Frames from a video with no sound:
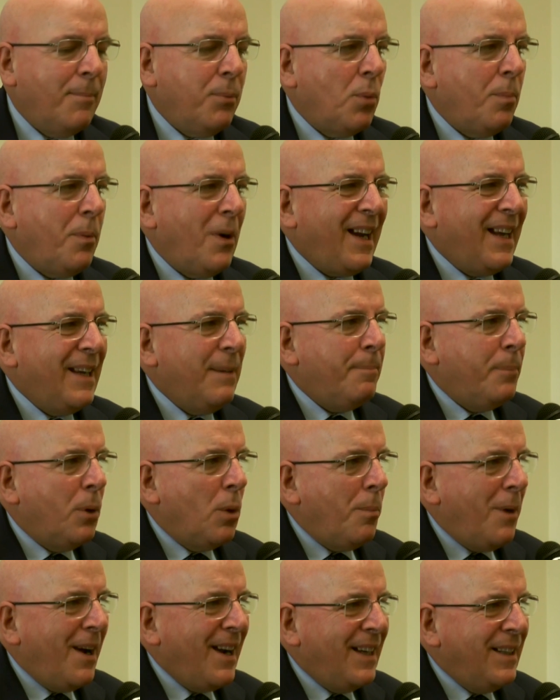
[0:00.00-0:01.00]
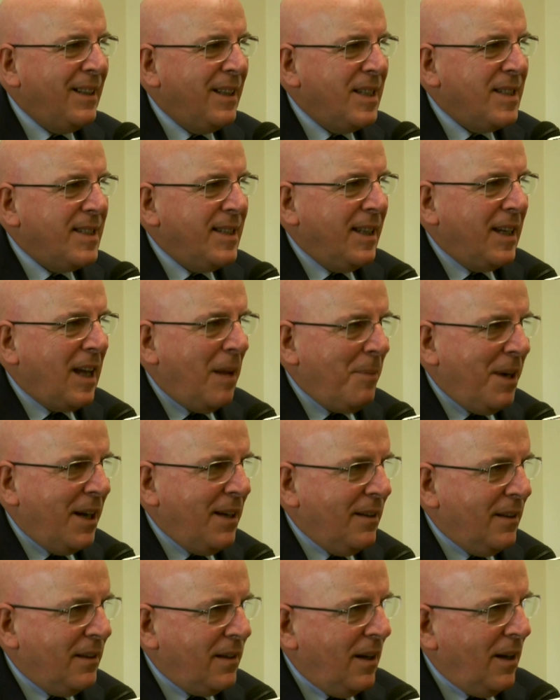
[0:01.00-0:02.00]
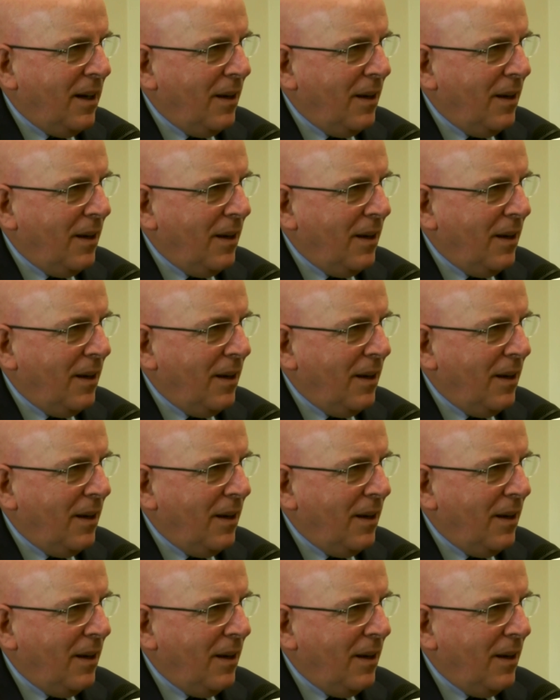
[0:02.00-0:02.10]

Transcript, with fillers: propagandisticamente